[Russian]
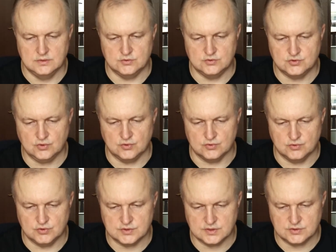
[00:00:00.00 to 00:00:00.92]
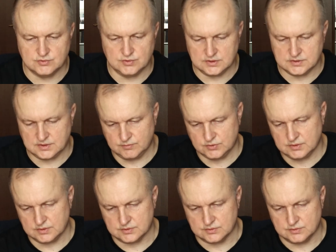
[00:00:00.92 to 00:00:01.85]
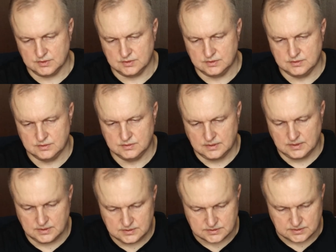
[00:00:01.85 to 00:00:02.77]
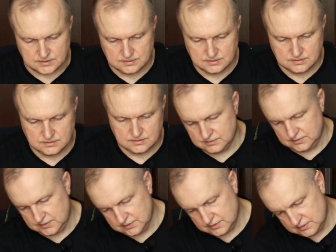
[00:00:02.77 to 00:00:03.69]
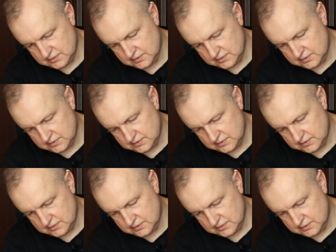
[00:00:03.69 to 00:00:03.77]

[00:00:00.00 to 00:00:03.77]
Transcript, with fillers: То есть что, он хочет сказать, что она заработала, что ли? Алиса? Нет,